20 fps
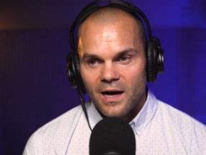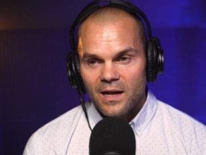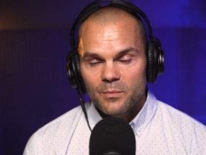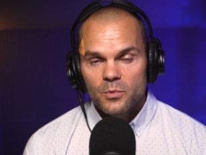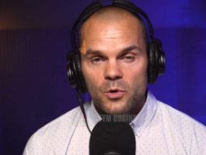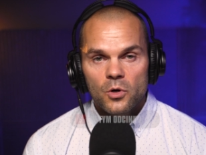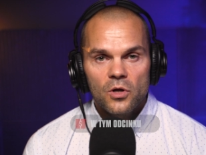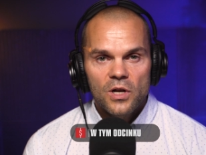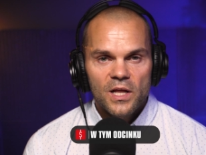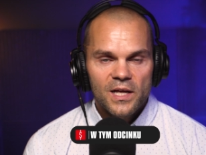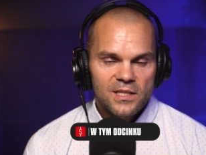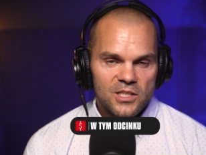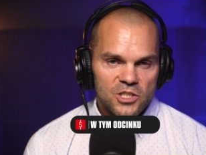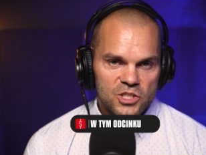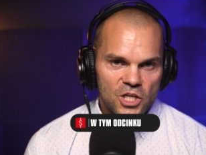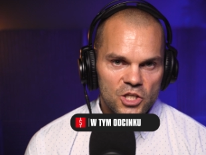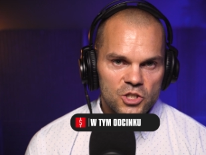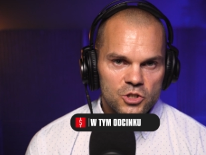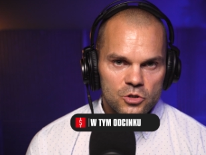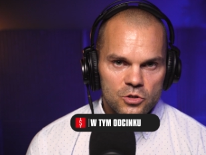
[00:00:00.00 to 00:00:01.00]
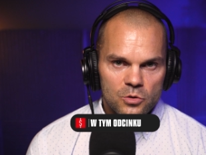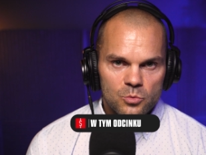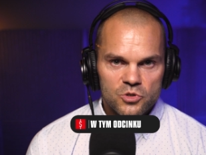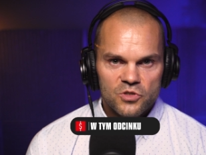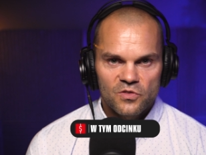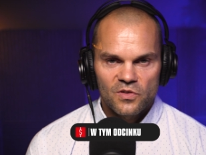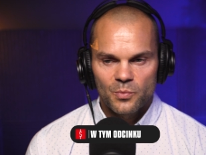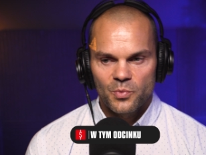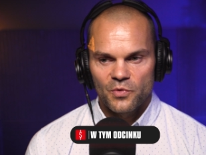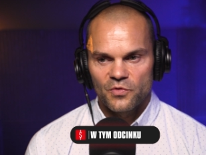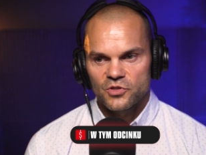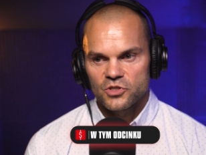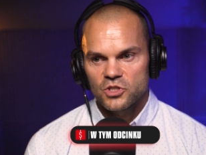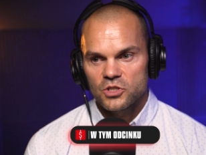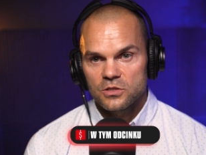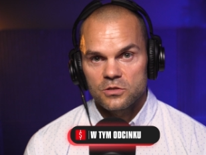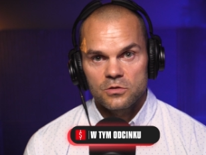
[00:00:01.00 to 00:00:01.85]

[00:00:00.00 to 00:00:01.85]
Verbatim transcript: ale było cholernie ciężko, to muszę wam powiedzieć.